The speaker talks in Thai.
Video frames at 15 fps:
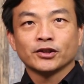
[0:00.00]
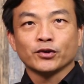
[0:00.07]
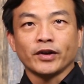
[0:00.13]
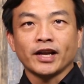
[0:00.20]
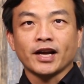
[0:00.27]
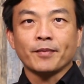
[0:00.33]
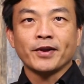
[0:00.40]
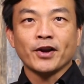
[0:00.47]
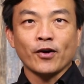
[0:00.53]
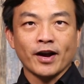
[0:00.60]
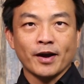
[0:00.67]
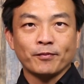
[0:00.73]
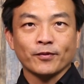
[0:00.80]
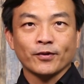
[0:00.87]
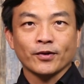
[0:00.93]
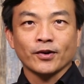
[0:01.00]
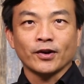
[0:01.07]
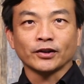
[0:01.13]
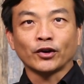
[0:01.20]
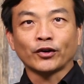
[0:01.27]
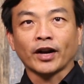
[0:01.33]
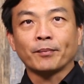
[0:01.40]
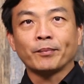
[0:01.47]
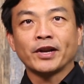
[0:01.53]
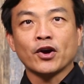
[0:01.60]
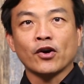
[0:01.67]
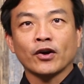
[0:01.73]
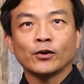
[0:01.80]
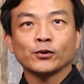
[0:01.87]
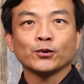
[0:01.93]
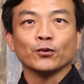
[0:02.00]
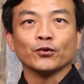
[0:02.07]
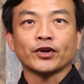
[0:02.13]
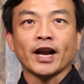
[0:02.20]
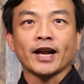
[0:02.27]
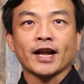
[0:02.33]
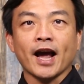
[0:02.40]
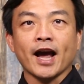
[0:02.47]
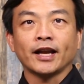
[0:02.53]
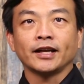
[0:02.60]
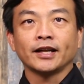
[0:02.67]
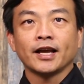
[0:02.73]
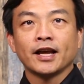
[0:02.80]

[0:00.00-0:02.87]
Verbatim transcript: สวัสดีครับพี่น้องครับขอต้อนรับพี่น้องเข้าสู่รายการ